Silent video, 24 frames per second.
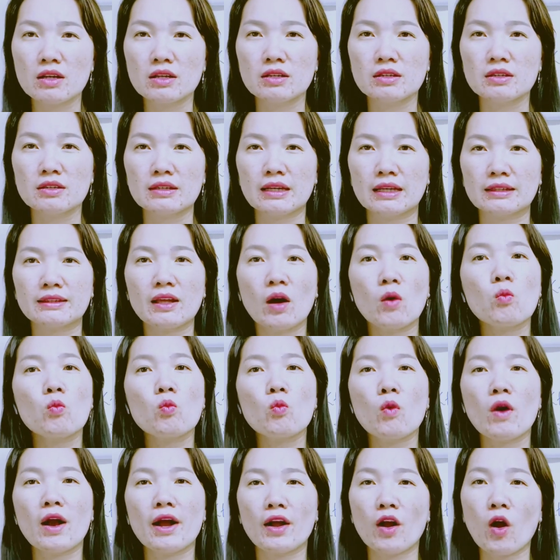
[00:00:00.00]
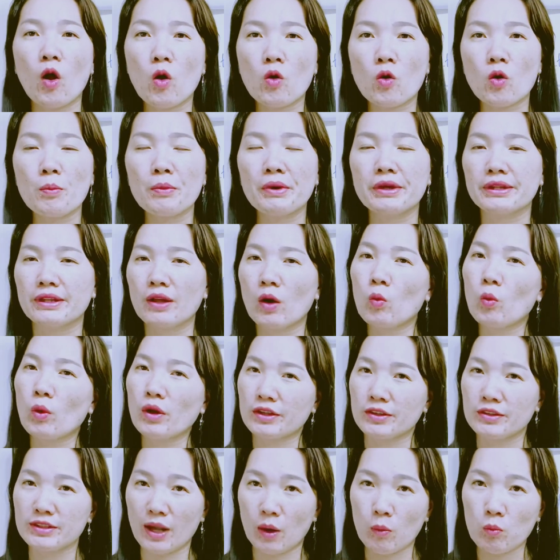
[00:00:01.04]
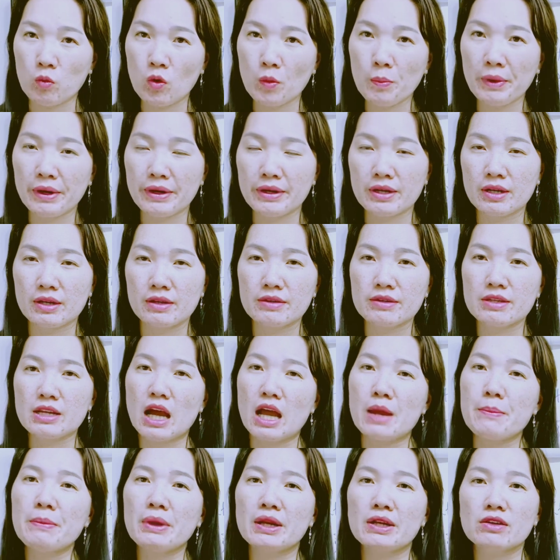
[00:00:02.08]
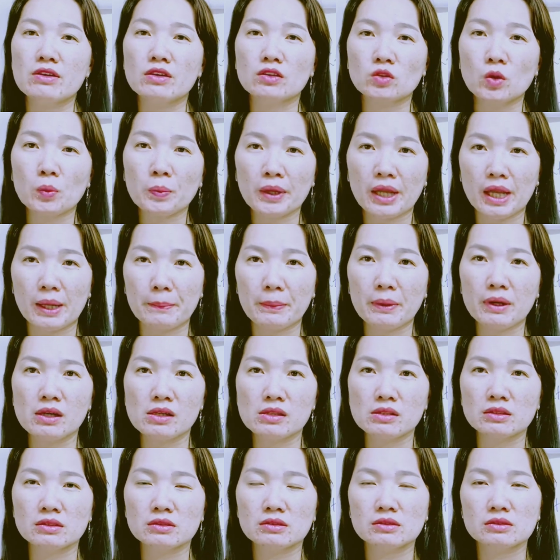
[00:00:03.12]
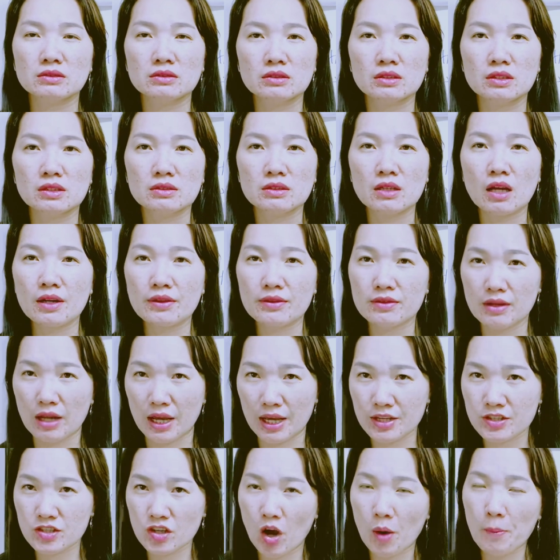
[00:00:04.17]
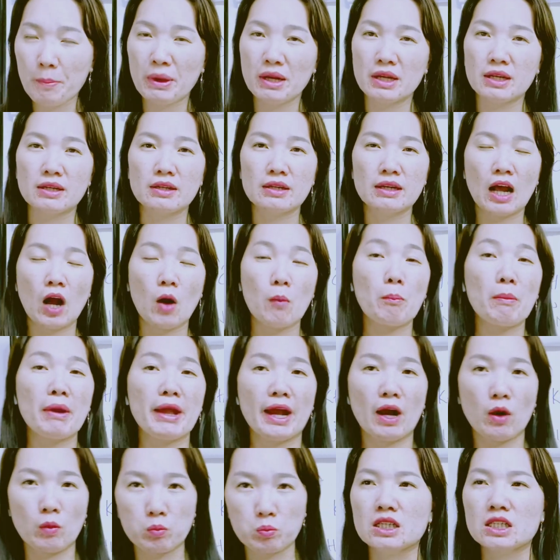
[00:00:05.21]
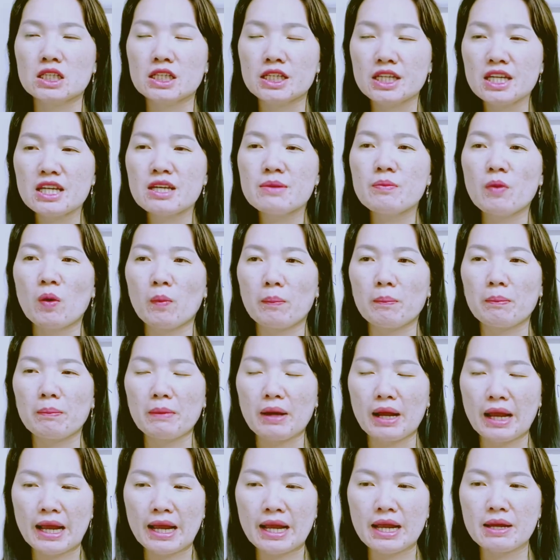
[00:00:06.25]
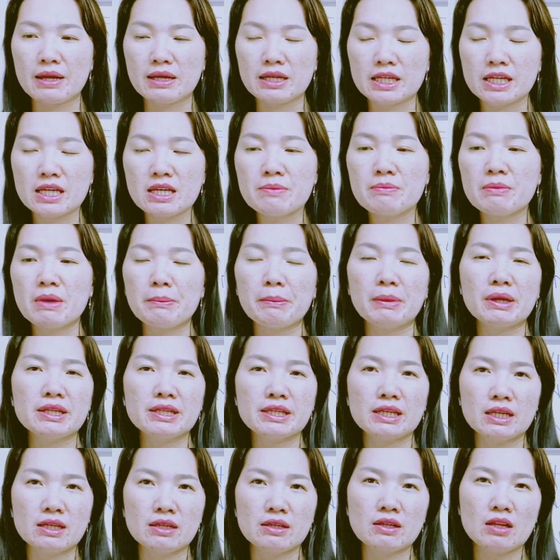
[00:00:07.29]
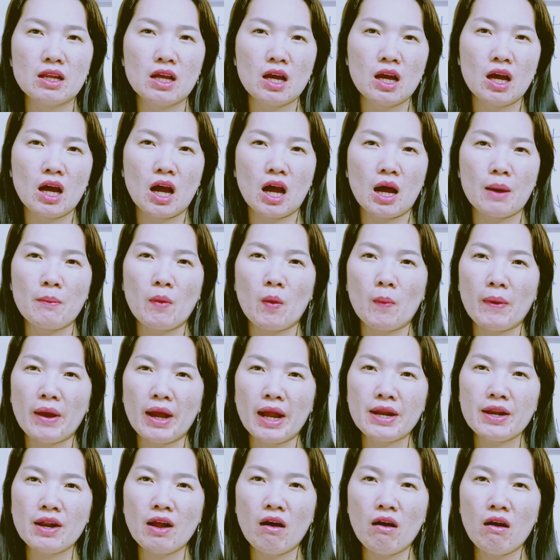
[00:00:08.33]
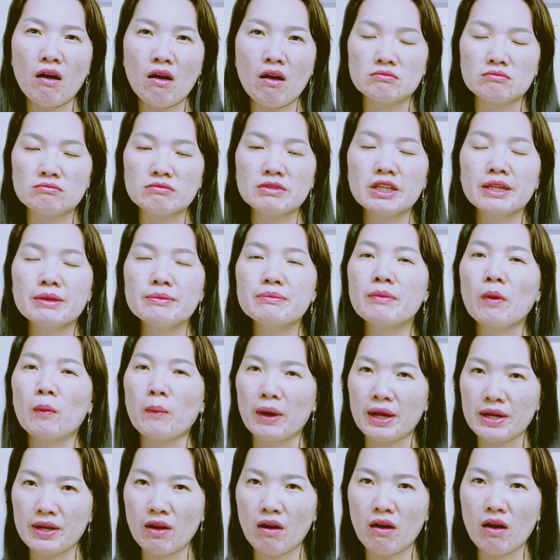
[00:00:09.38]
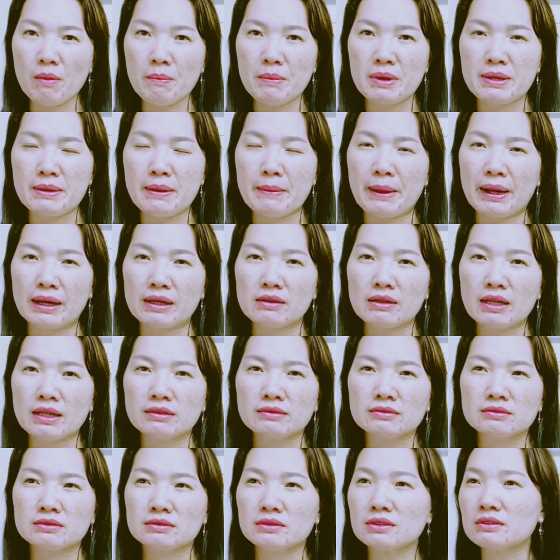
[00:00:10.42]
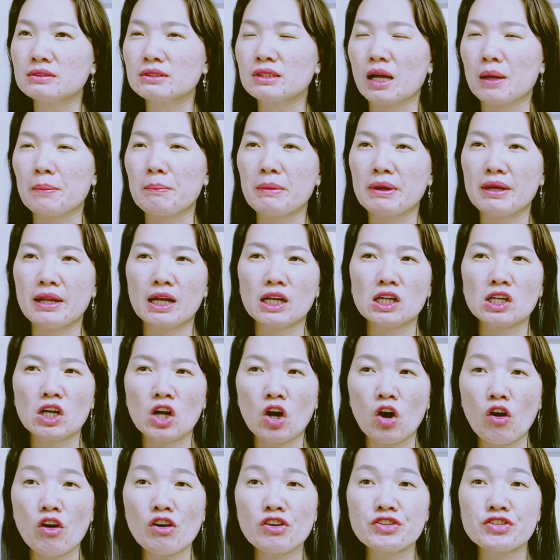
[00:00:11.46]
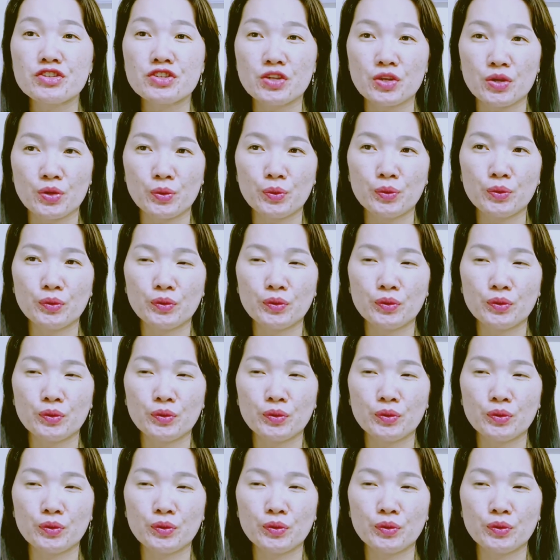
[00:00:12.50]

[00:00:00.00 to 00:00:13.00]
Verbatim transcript: là thông qua con của mình thông qua chồng của mình để mình được tốt nghiệp hơn đó để cho mình học bài học khi một ai khi mà mình nhìn à, một ai đó nhìn một ai đó mình để bạn đang tức giận bạn đang khó chịu